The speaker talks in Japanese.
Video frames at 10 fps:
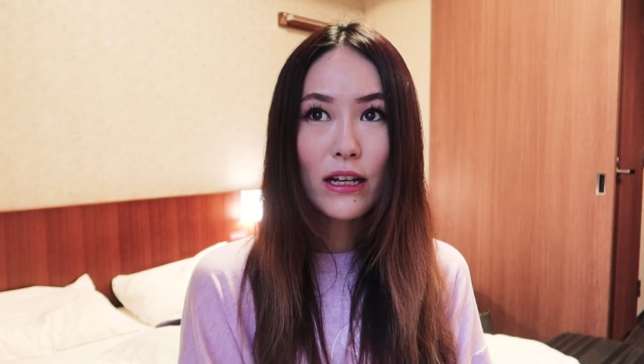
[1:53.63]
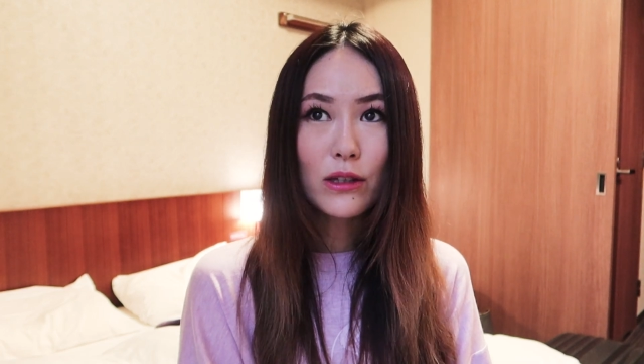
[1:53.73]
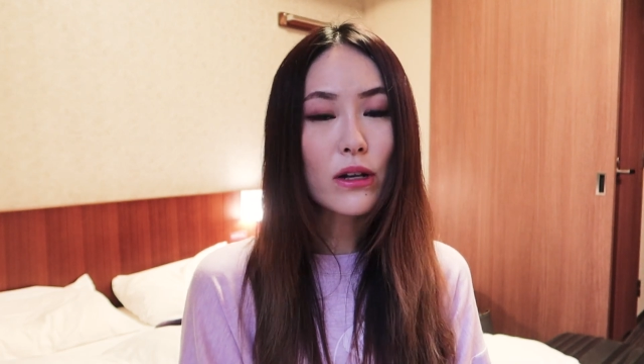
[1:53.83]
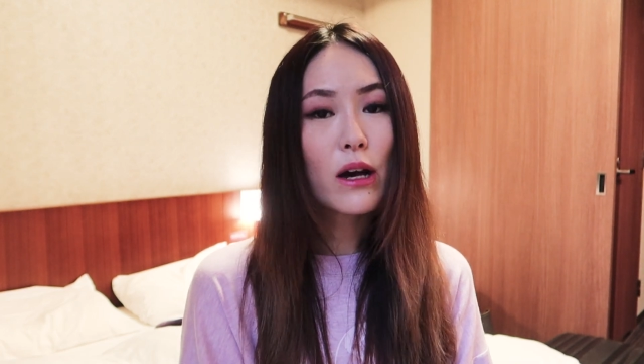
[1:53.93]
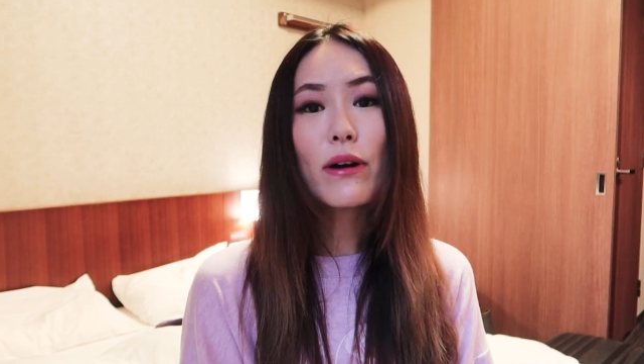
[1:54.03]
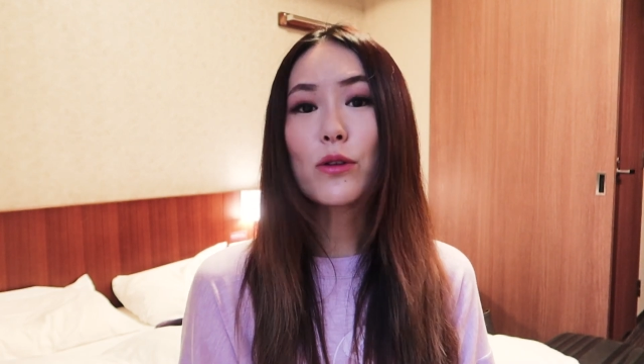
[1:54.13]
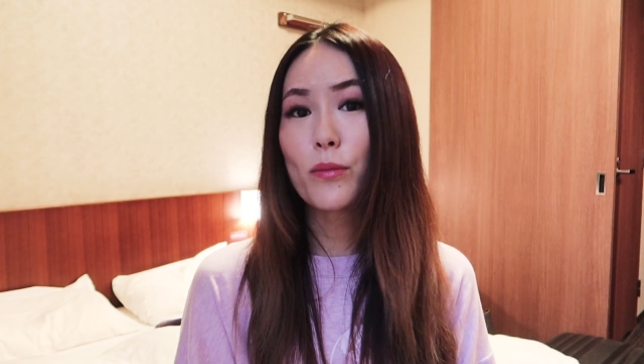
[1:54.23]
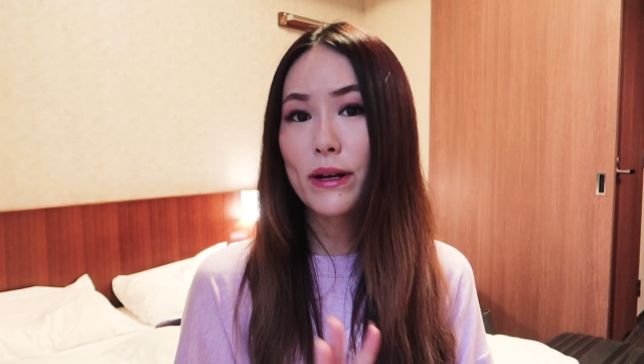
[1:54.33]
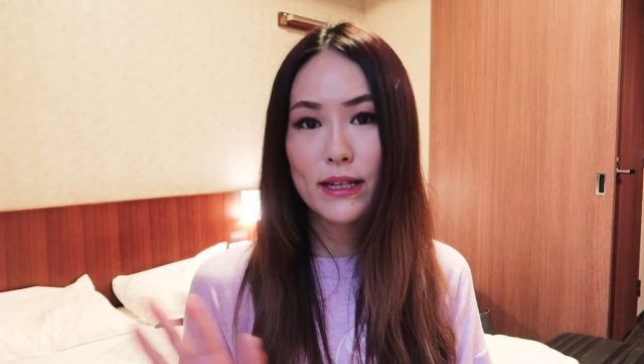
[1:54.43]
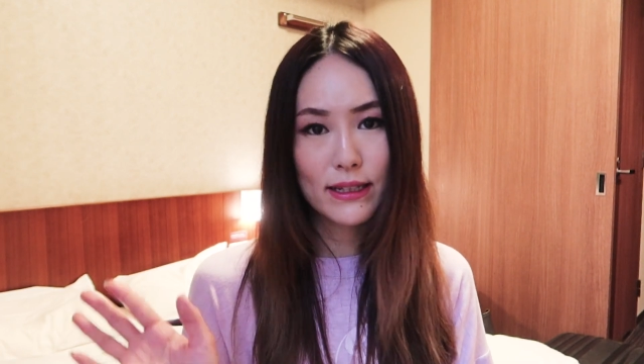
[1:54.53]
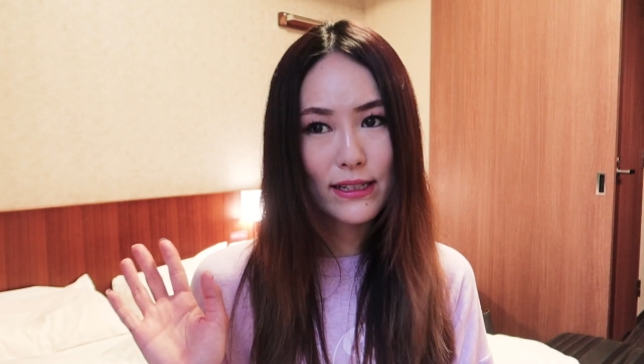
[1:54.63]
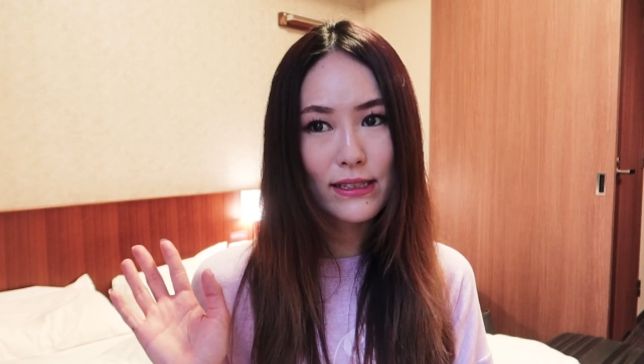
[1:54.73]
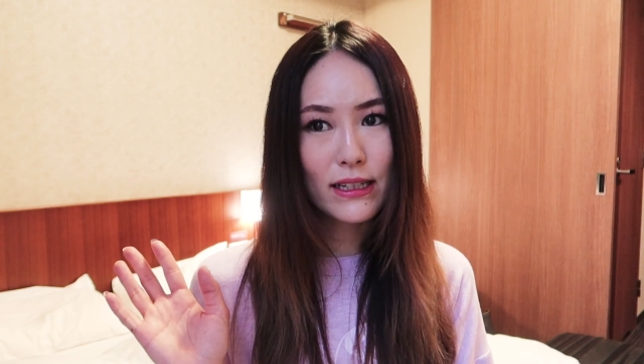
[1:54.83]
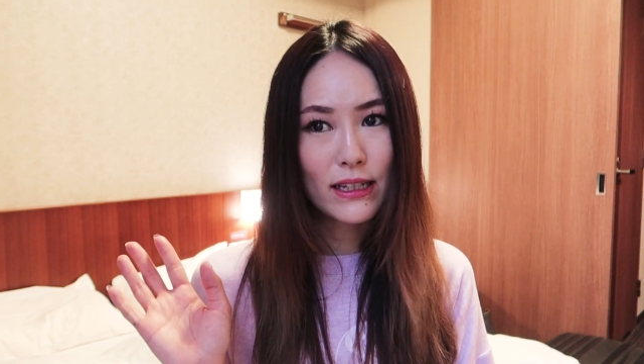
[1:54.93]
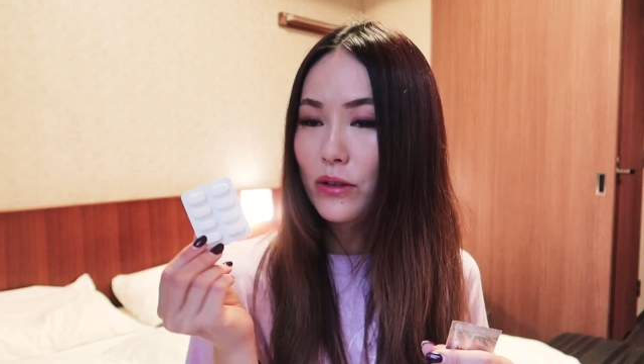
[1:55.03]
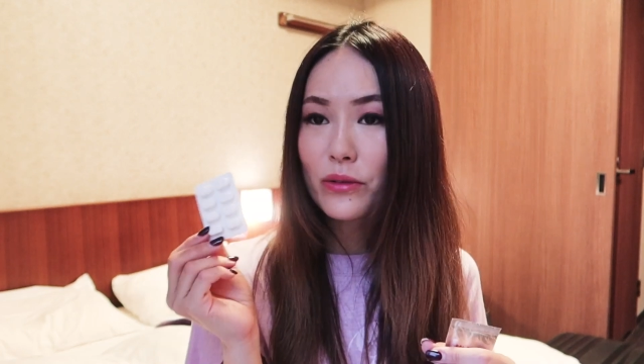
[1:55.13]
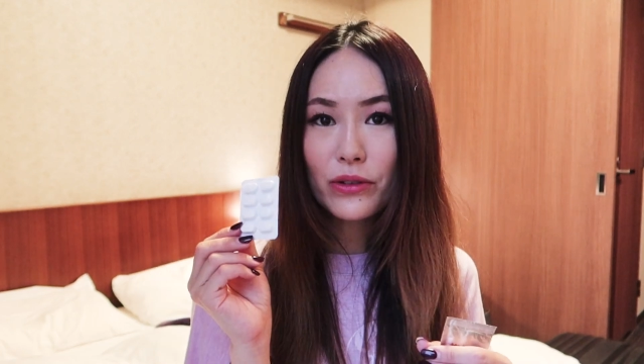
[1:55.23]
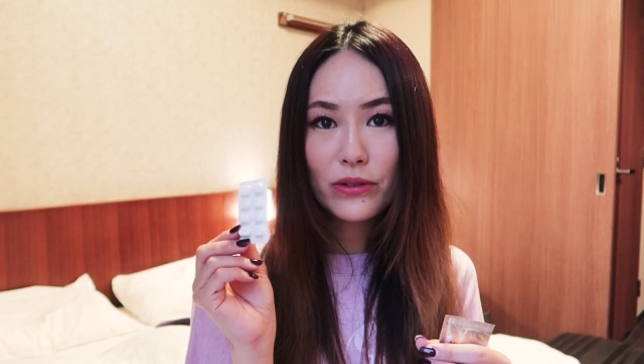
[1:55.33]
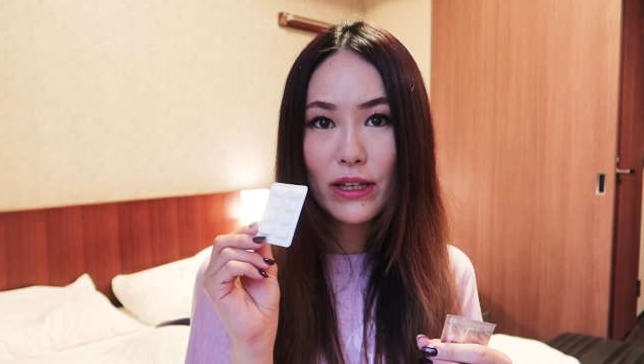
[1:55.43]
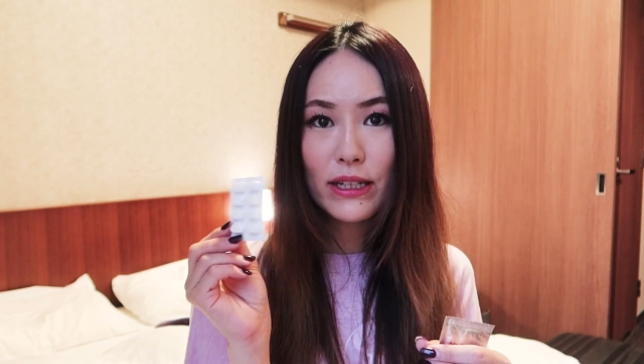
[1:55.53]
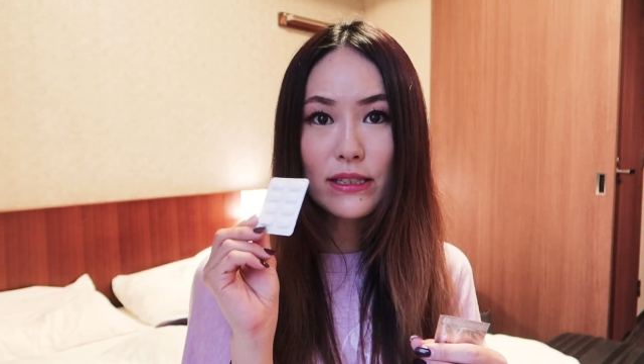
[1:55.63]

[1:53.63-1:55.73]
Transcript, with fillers: とかは飲まないですこういうね